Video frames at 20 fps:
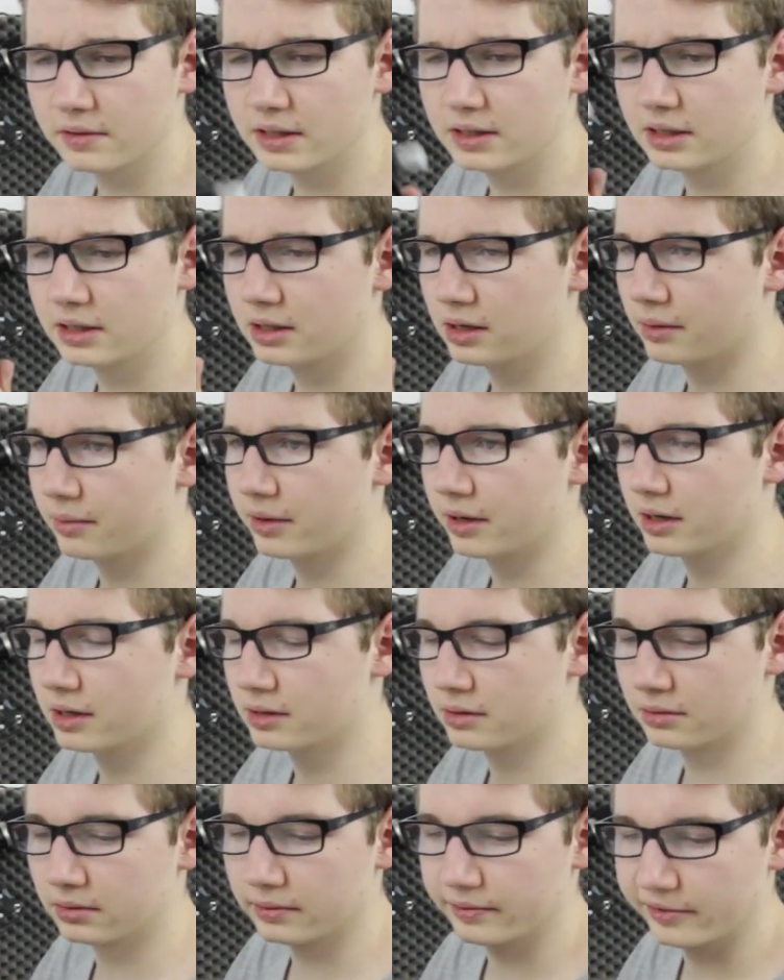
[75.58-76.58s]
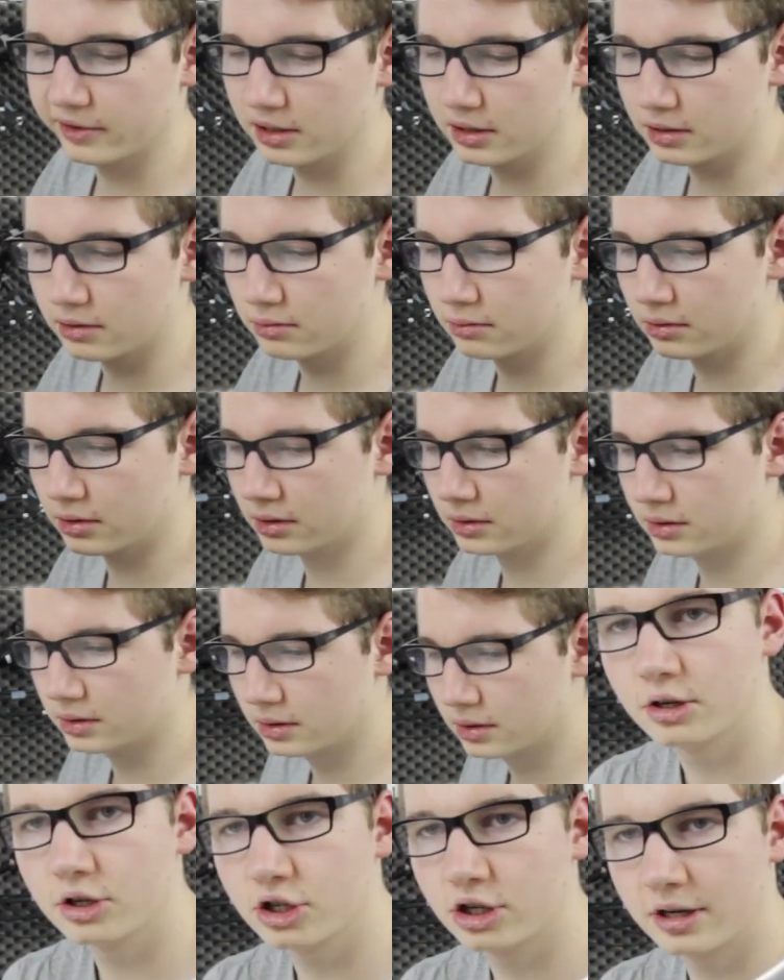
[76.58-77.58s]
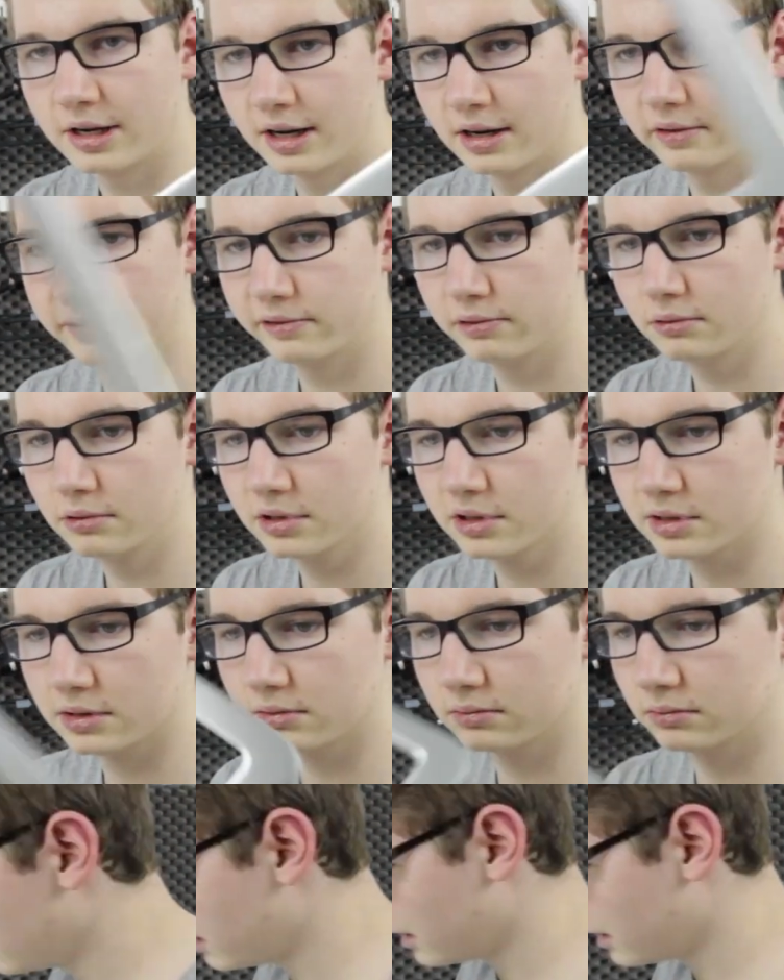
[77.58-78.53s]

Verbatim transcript: sowas nicht dabei, also finde ich cool. Standfuß.